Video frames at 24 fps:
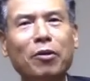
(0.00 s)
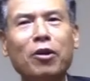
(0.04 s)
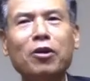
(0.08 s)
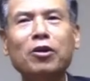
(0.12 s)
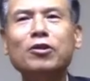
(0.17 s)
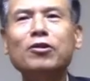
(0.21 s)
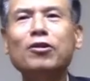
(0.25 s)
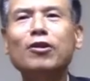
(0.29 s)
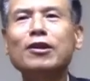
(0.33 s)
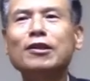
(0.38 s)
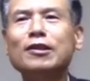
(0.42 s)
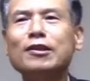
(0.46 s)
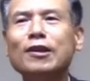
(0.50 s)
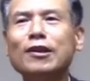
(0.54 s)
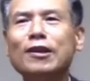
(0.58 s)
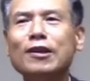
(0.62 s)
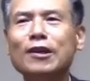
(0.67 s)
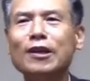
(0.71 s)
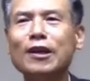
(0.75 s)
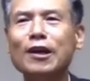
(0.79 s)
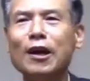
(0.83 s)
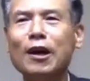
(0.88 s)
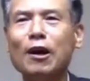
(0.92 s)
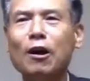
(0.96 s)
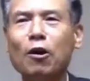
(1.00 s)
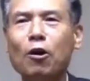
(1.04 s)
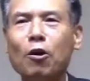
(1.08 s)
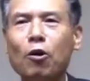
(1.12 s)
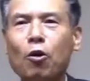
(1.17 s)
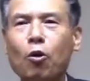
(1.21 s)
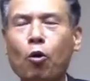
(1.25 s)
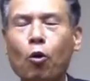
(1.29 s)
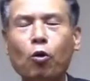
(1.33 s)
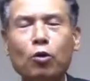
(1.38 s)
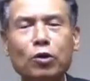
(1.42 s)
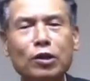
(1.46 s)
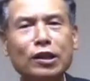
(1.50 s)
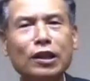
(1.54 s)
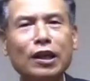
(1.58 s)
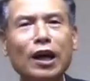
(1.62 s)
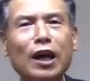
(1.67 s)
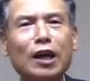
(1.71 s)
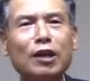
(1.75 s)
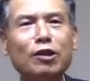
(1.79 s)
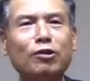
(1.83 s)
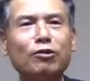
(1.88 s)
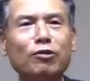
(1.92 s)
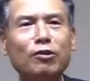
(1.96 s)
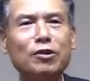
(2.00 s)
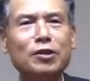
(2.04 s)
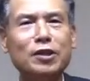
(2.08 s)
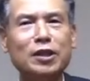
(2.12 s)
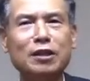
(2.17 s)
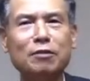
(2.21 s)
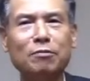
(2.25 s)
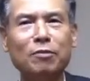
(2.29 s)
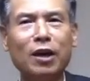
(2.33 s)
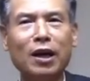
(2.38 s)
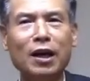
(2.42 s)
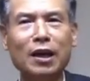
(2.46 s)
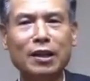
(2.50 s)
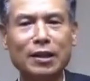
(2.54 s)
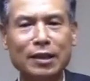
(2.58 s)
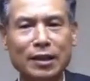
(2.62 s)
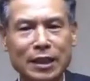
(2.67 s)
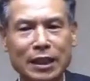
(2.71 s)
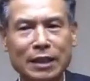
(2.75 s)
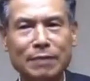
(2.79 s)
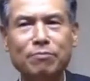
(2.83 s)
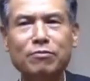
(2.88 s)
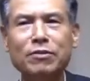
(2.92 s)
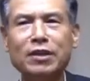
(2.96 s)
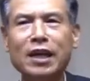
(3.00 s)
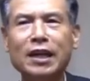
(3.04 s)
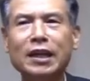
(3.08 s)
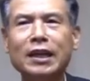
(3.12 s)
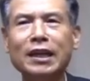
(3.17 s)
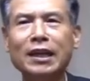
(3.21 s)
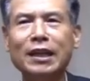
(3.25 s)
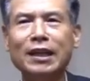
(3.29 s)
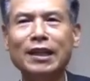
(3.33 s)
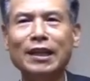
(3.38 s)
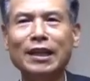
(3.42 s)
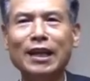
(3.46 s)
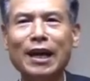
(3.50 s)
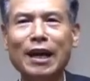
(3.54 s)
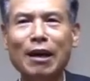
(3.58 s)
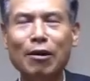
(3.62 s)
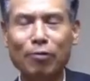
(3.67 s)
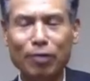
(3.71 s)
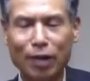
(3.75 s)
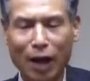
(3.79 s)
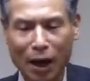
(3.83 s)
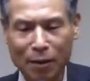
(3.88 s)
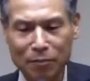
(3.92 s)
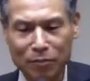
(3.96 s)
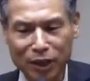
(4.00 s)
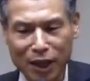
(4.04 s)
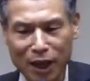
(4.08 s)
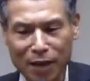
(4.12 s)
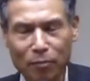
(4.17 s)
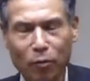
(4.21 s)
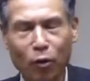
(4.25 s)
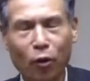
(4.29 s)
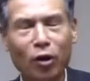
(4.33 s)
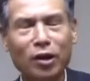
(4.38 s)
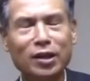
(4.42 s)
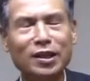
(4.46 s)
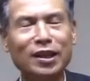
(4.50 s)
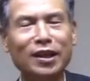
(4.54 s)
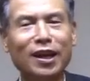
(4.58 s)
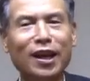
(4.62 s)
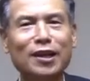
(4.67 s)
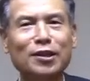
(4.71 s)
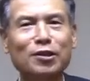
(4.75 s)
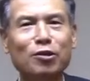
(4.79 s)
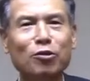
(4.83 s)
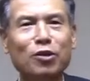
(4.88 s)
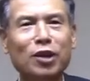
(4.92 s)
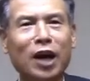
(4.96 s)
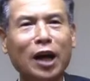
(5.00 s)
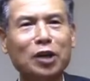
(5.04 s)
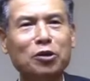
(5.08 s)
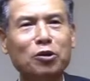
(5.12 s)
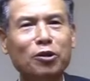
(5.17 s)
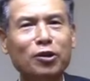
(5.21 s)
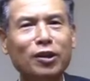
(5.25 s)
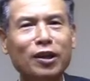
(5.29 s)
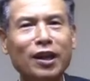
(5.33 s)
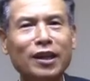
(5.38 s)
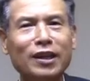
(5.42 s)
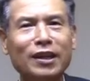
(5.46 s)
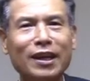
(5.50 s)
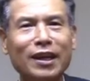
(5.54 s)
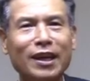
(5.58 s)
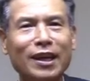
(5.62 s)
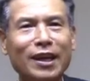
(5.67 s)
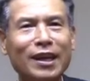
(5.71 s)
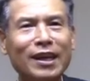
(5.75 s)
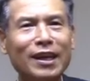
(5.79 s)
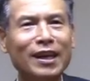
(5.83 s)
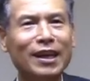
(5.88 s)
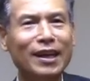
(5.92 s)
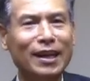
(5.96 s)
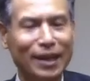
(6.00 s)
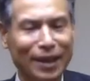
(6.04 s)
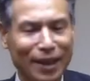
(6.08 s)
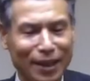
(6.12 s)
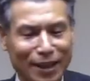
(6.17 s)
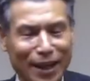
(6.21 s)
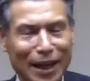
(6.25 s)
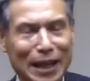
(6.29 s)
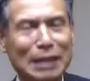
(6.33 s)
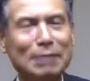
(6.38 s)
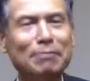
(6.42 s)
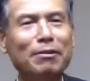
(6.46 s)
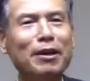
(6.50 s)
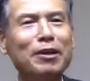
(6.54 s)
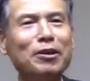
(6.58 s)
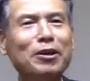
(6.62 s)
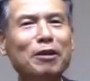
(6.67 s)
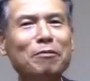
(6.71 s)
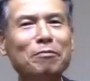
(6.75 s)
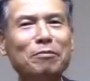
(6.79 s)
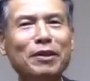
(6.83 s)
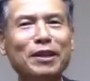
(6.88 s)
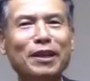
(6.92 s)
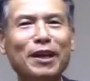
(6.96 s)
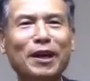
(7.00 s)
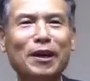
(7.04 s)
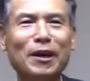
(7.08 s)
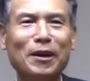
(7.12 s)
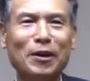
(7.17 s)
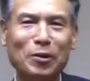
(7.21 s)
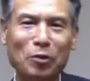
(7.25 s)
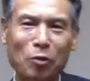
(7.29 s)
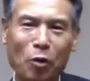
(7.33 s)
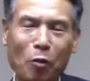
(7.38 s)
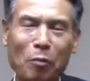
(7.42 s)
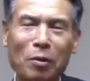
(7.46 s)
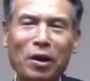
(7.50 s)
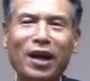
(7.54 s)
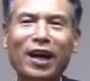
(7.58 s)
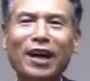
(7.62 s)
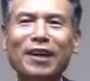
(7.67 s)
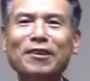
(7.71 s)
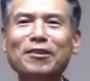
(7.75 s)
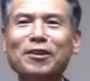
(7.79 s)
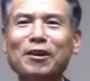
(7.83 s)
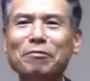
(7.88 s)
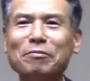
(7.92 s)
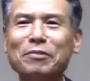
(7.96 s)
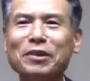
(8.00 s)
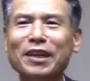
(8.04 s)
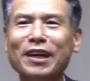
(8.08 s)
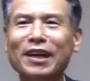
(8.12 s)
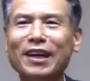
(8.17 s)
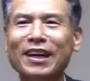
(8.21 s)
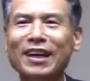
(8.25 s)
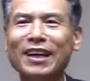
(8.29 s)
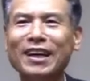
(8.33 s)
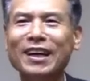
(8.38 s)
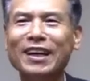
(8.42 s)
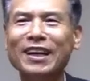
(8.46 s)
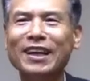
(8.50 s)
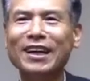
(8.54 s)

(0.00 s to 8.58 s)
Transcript: 바로 그것을 혼자 할 수도 있지만 침례는 우리 함께 모인 자리에서 우리 가족들에게 다짐하는 겁니다. 고백하는 겁니다.